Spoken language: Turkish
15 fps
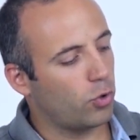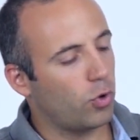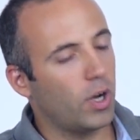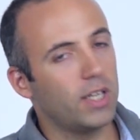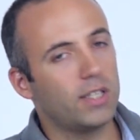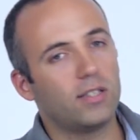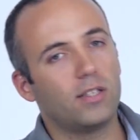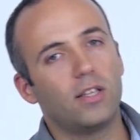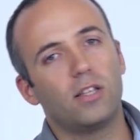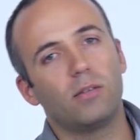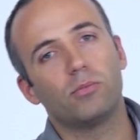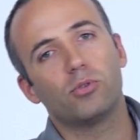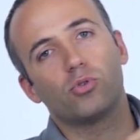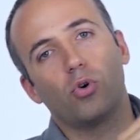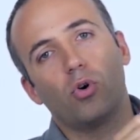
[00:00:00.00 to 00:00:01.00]
quality
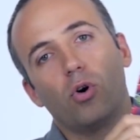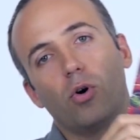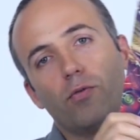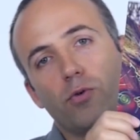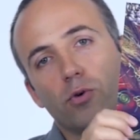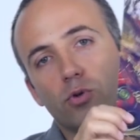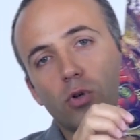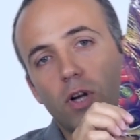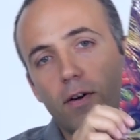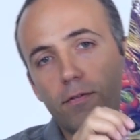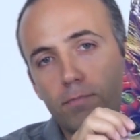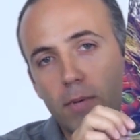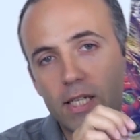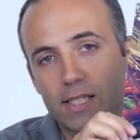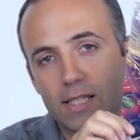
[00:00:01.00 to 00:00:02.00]
dediğimiz o
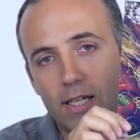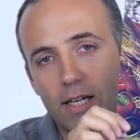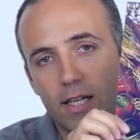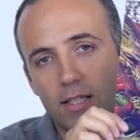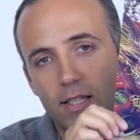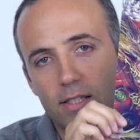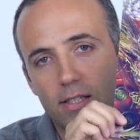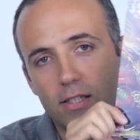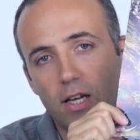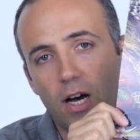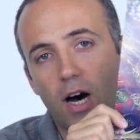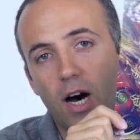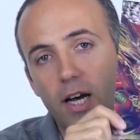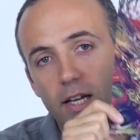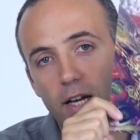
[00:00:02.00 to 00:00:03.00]
fotoğraf baskı kalitesini
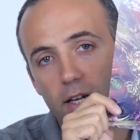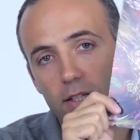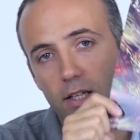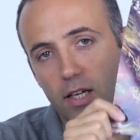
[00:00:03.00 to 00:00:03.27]
aynı anda